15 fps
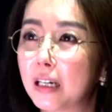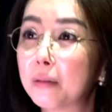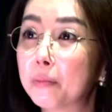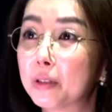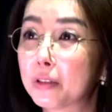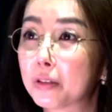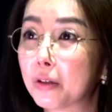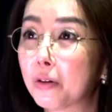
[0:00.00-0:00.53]

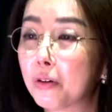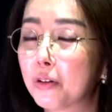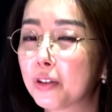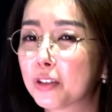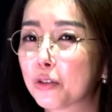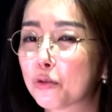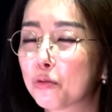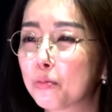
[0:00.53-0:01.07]
하면서
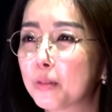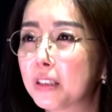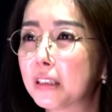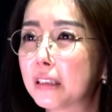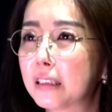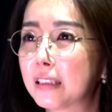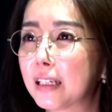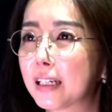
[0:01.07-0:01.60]
이제
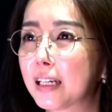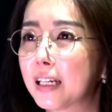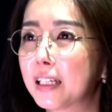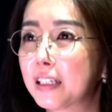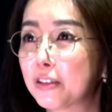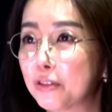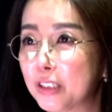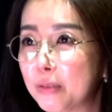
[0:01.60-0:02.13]
국민들에게
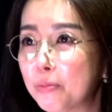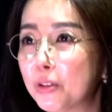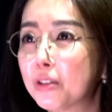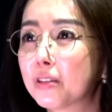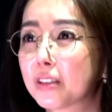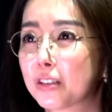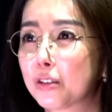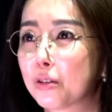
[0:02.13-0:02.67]
이런
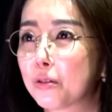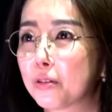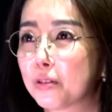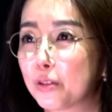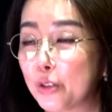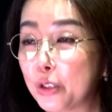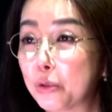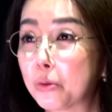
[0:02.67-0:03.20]
심려를
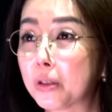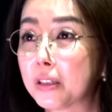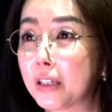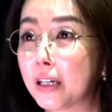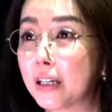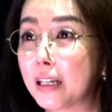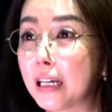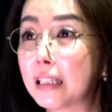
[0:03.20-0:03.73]
끼쳐들어서
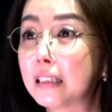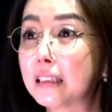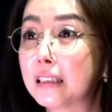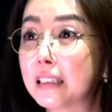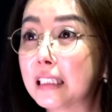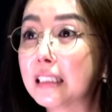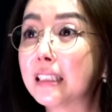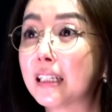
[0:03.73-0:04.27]

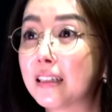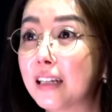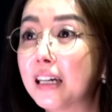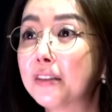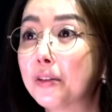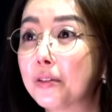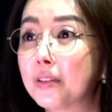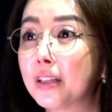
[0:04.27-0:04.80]
죄송하다라는 인사를
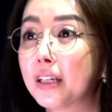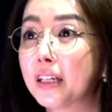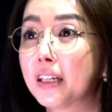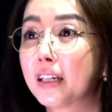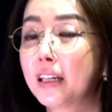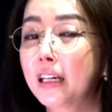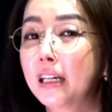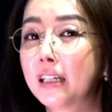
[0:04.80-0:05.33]

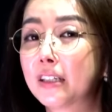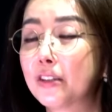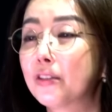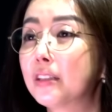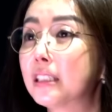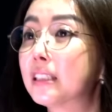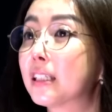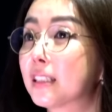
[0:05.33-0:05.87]
하던데
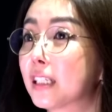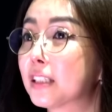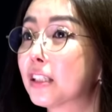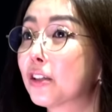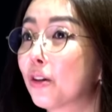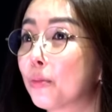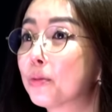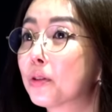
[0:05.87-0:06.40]
그런 인사
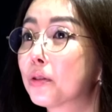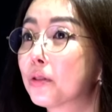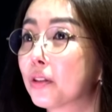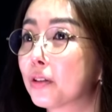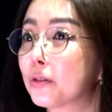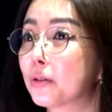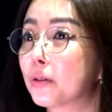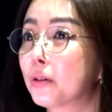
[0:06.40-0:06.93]
자체가
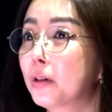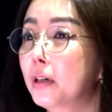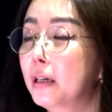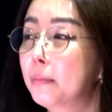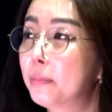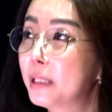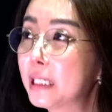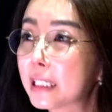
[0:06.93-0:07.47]
없었어요. 음.
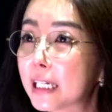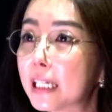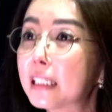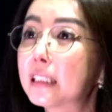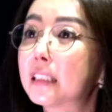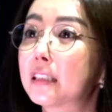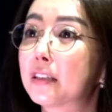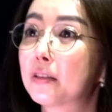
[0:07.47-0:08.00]
빌
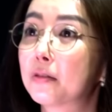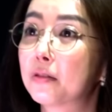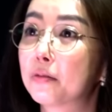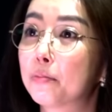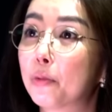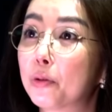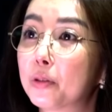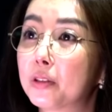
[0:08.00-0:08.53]

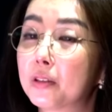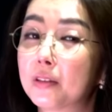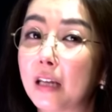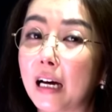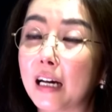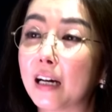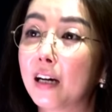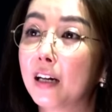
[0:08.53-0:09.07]
게이츠든 뭐든
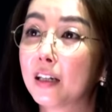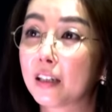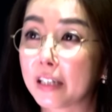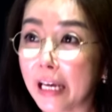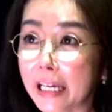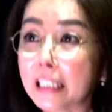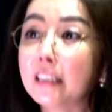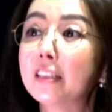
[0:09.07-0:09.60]
다
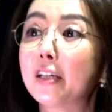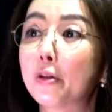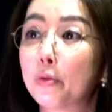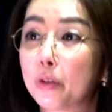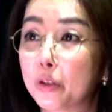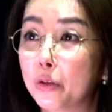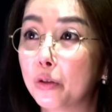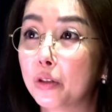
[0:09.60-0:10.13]
개인사로
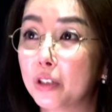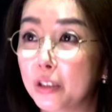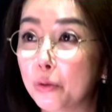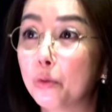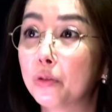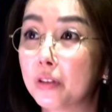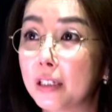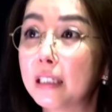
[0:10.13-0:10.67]
이,
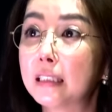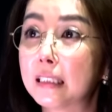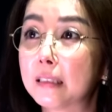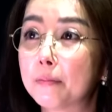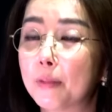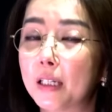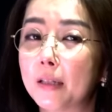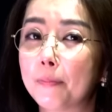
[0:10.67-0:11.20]
혼을
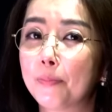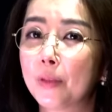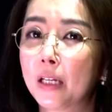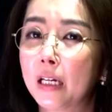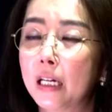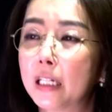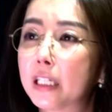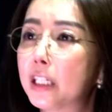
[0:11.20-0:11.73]
했지만
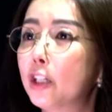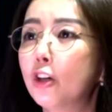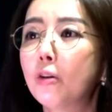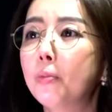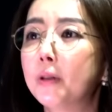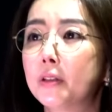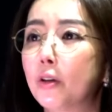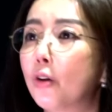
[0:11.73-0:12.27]

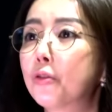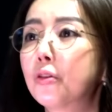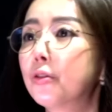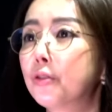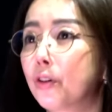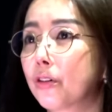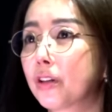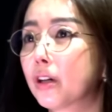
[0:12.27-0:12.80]
기업에는
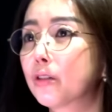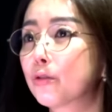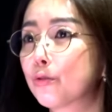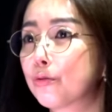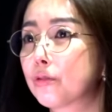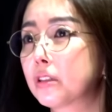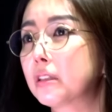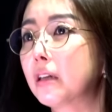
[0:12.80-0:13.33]
어떤 영향을
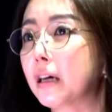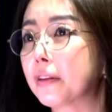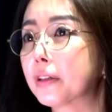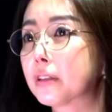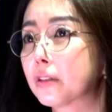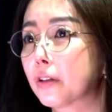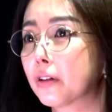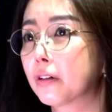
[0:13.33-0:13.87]
주지를
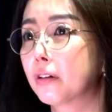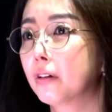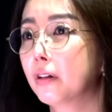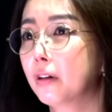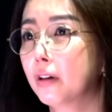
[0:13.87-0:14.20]
않았어요.